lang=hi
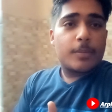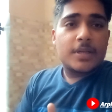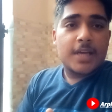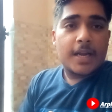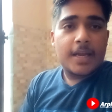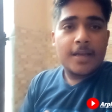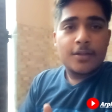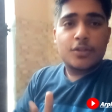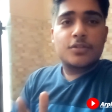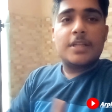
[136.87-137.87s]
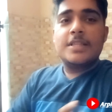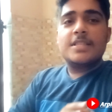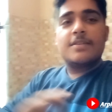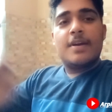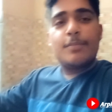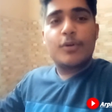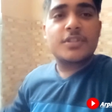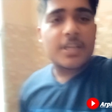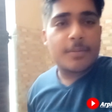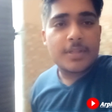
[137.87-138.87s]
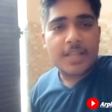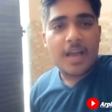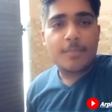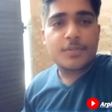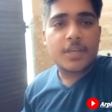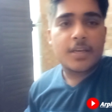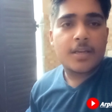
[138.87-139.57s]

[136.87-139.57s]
और मैं जा रहे हैं तो जल्दी से वहीं पहुँच के मिलते हैं आपसे